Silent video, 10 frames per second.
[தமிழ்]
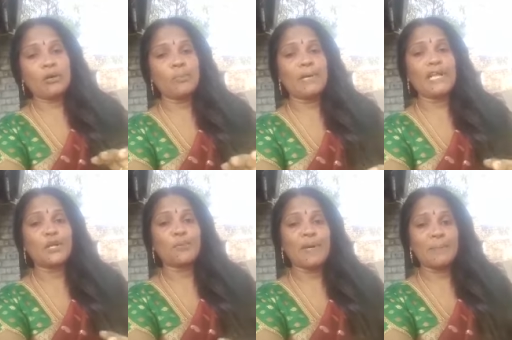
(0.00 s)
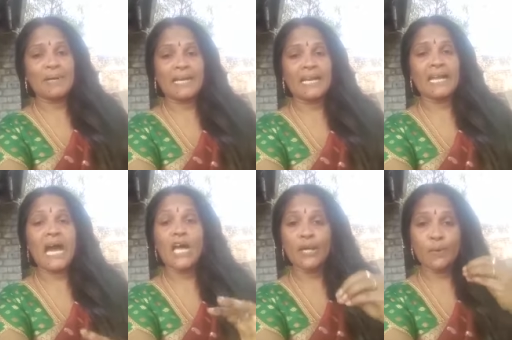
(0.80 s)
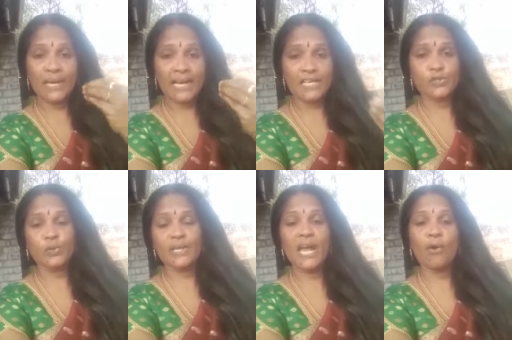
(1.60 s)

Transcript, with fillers: குடும்பத்தில் இருக்கும் பெண் பிள்ளைகளுக்கு அறிவுரைகளை சொல்லி